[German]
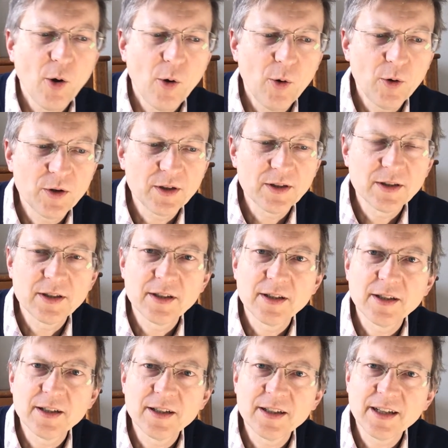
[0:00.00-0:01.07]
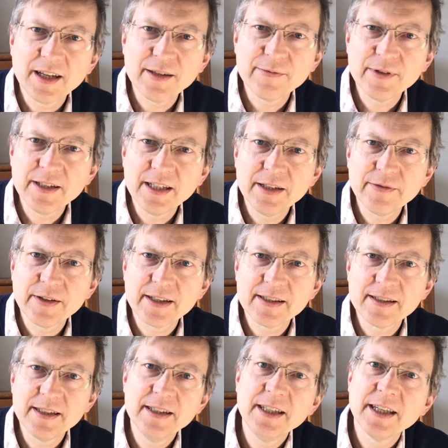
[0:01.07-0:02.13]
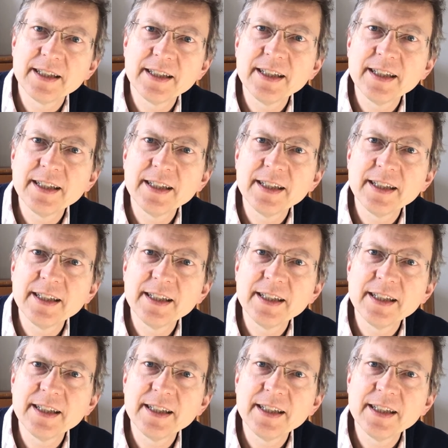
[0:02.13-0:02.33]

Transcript: Und das finde ich faszinierend.